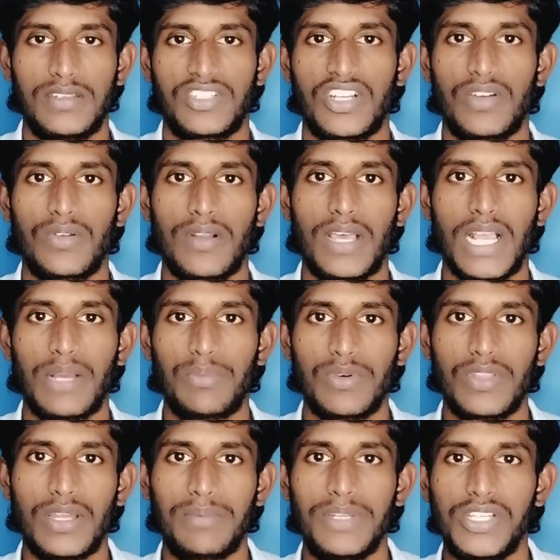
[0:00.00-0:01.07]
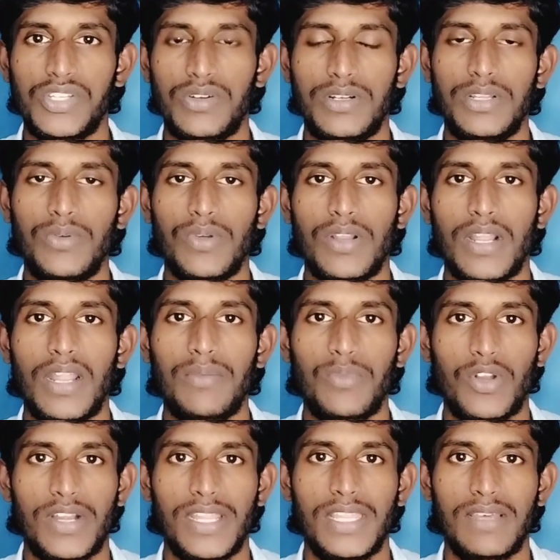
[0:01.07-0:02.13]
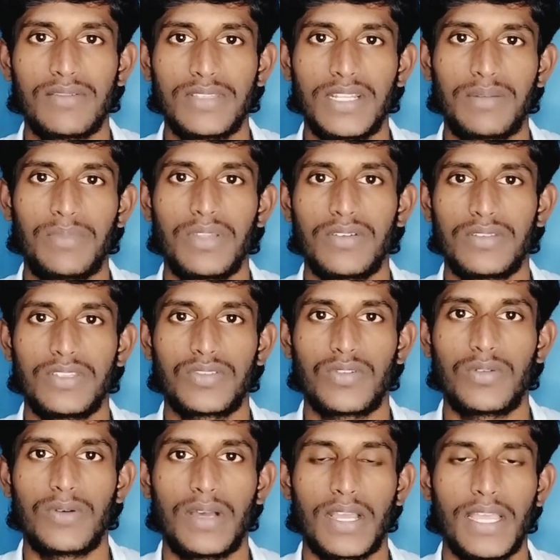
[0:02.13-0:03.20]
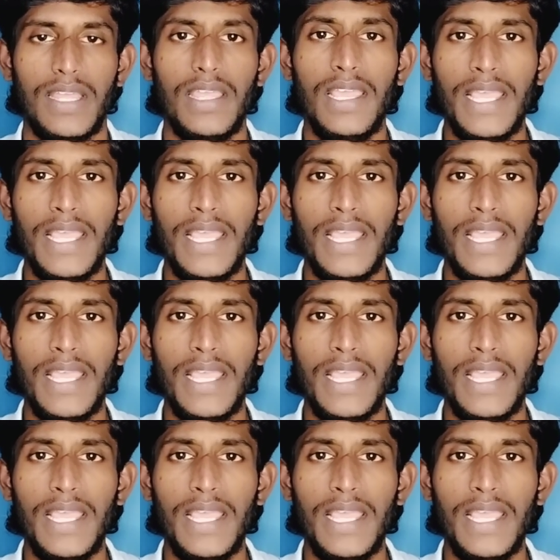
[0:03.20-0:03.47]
ஷடோன் ஆக போதா அப்படின்னு சொல்லிட்டு ஒரு நாள் முன்னாடி தான் வந்து நம்மளுக்கு வந்து சொல்லுவாங்க